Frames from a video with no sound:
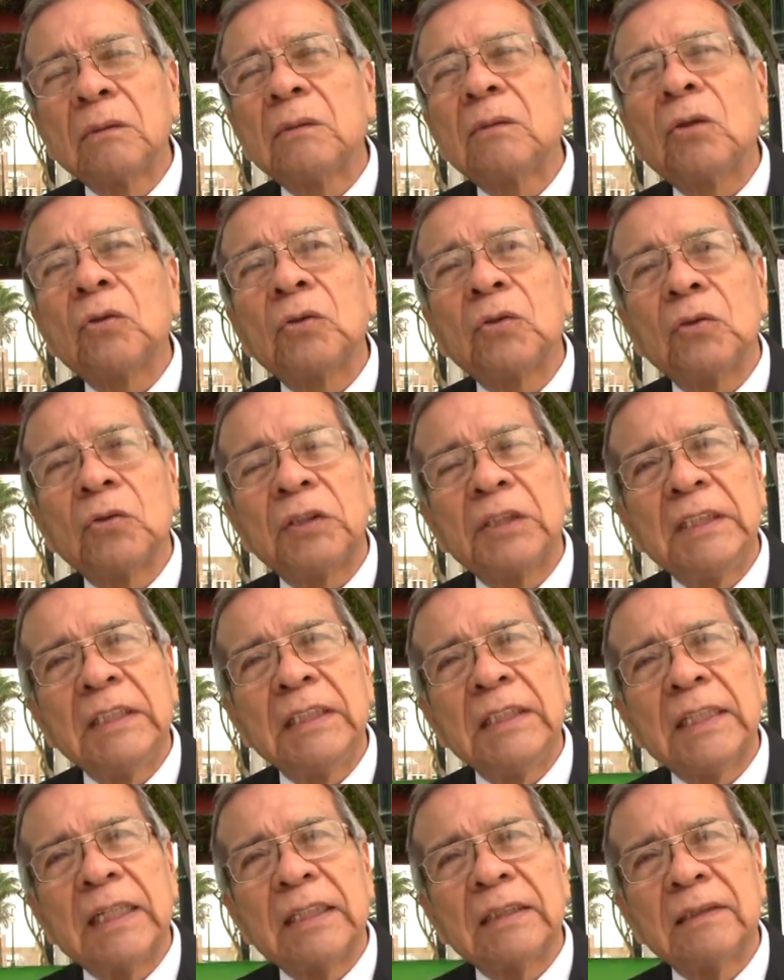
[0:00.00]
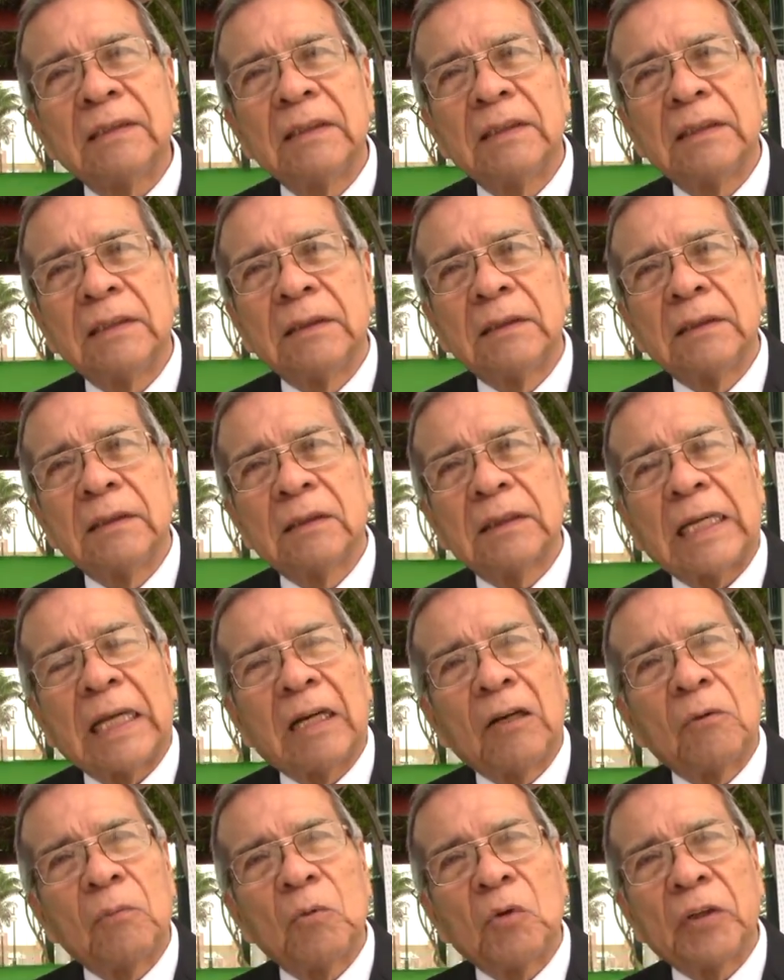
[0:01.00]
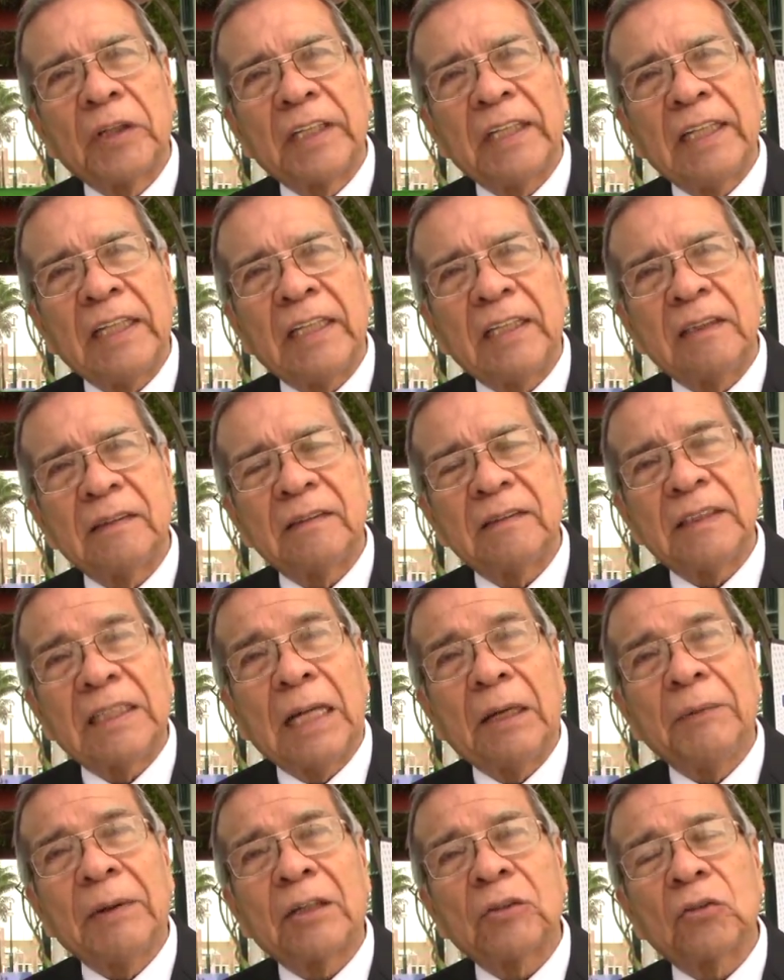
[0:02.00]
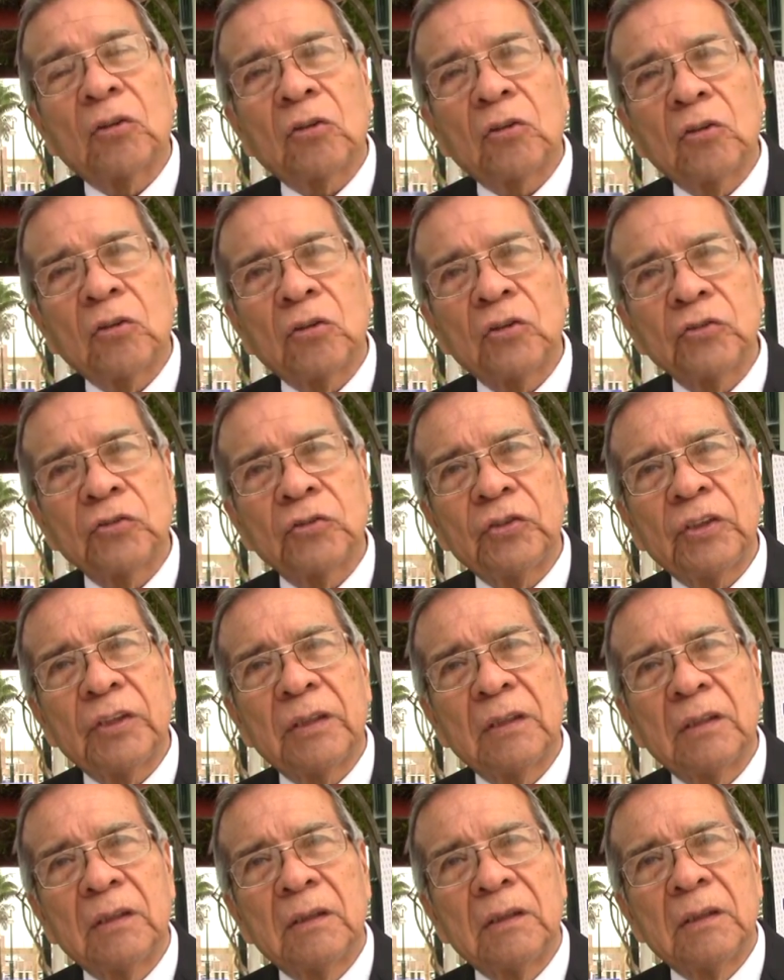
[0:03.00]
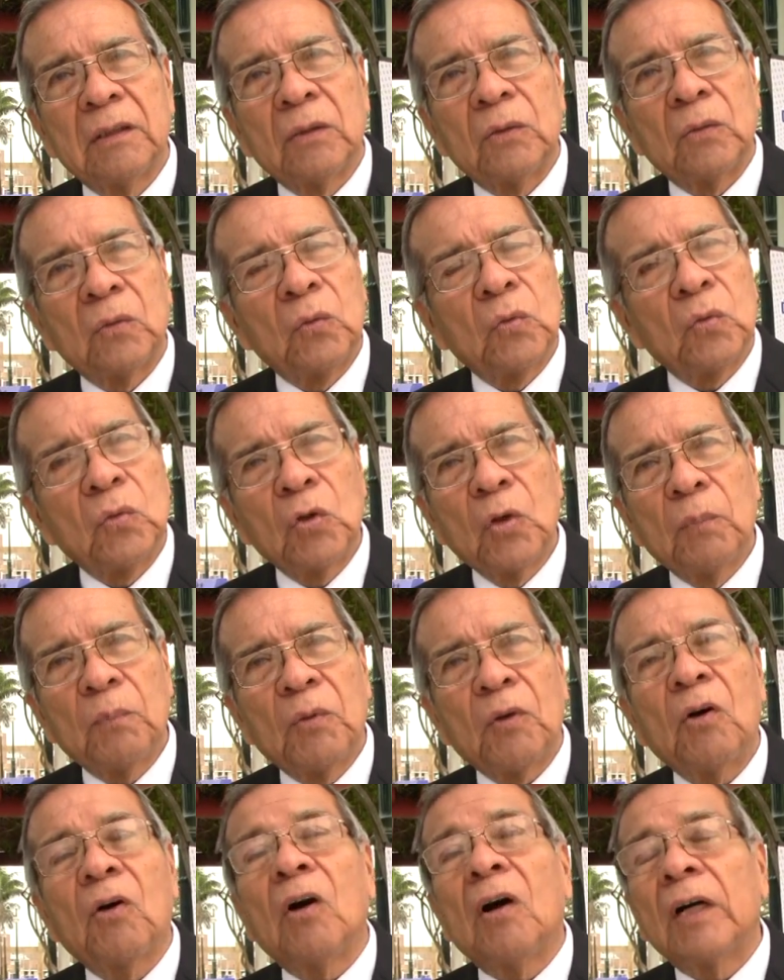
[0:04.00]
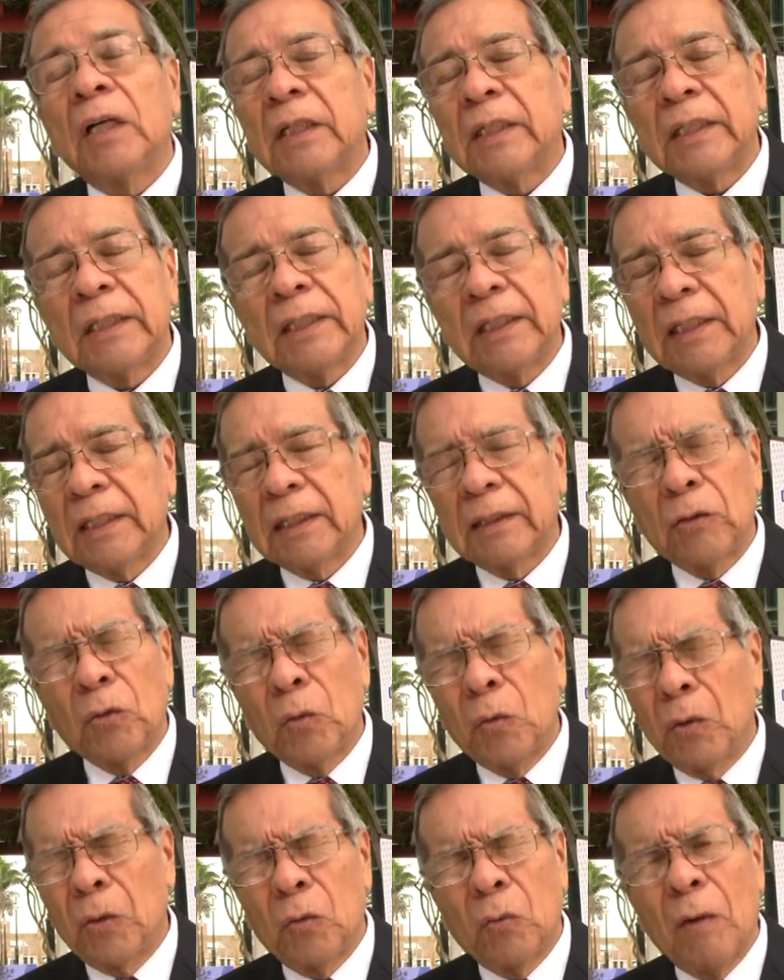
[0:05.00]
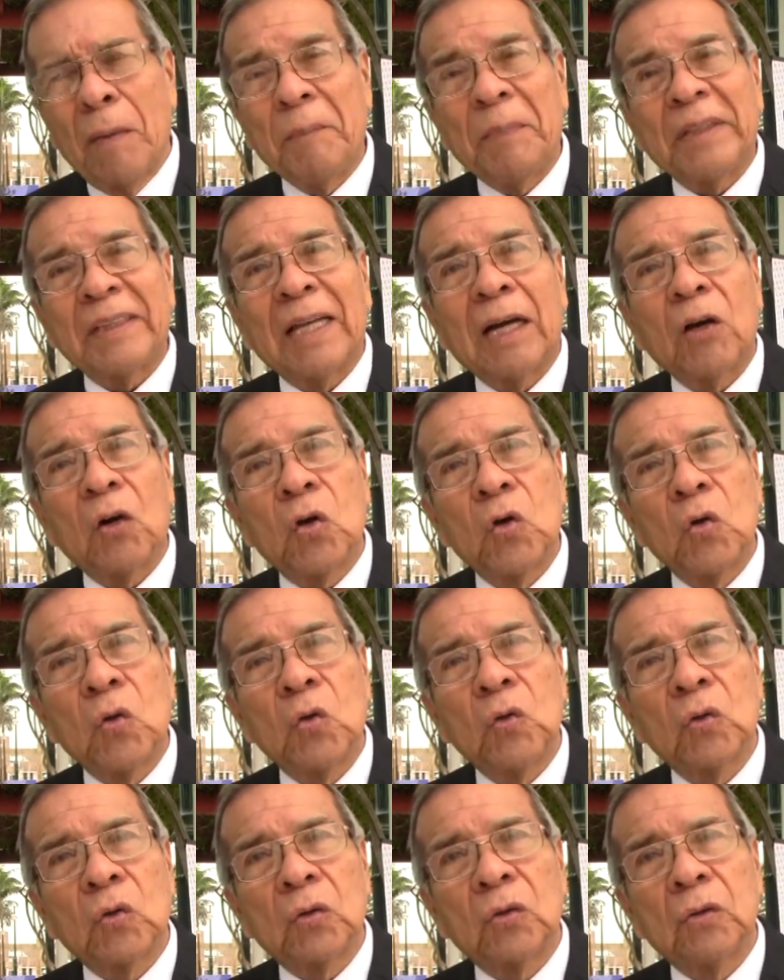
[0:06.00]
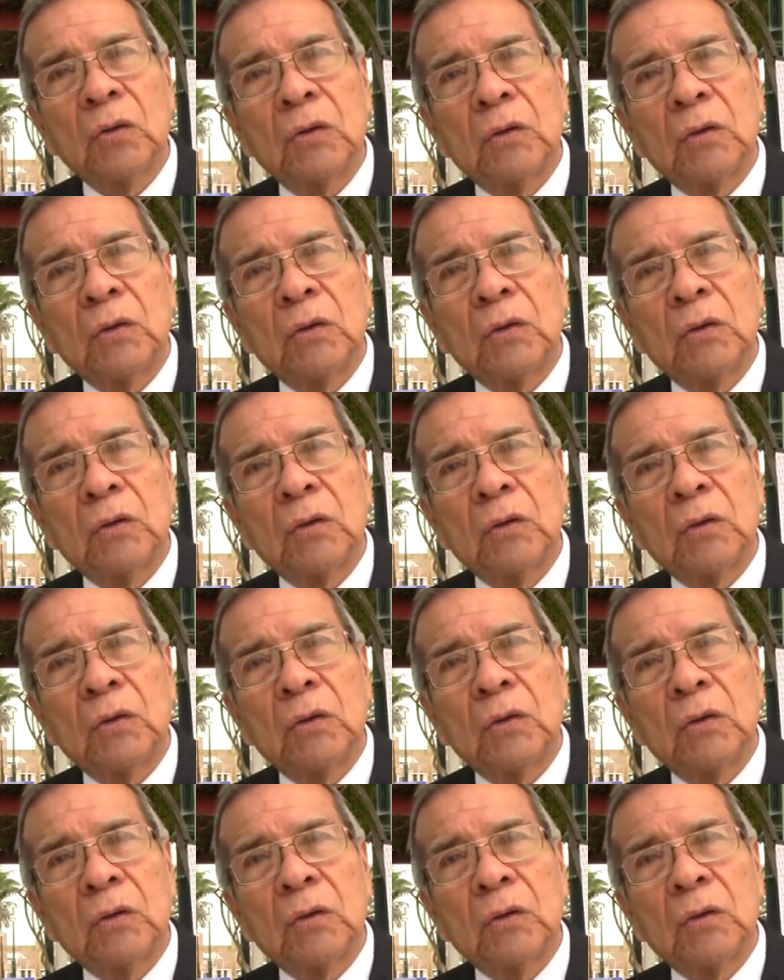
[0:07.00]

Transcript: Toto Díaz, Carlos Modenesi, Alberto Rossi, un grupo, eh, Juan Betancur,